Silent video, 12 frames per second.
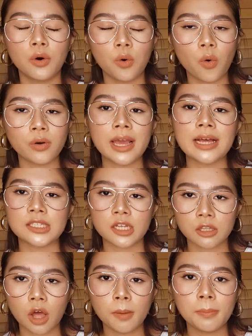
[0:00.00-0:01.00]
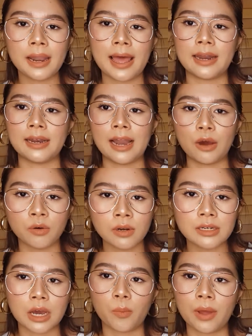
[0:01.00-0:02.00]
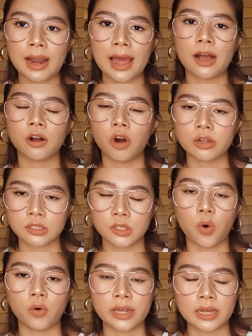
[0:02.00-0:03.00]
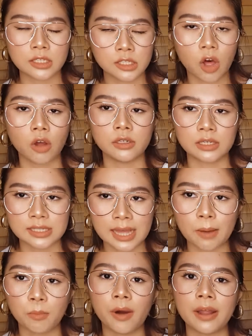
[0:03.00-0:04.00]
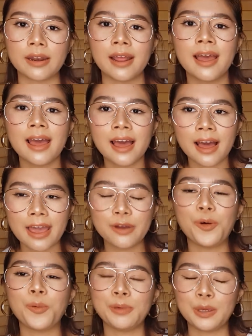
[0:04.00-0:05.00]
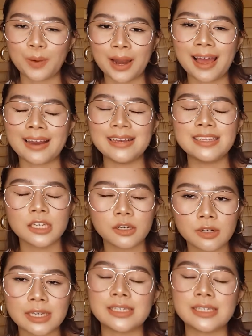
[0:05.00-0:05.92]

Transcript: อุกเนี่ยจะต้องแพลนแล้วเหลือเวลาก่อนส่งเนี่ยสองถึงสามวันให้อุกมีเวลาที่จะรี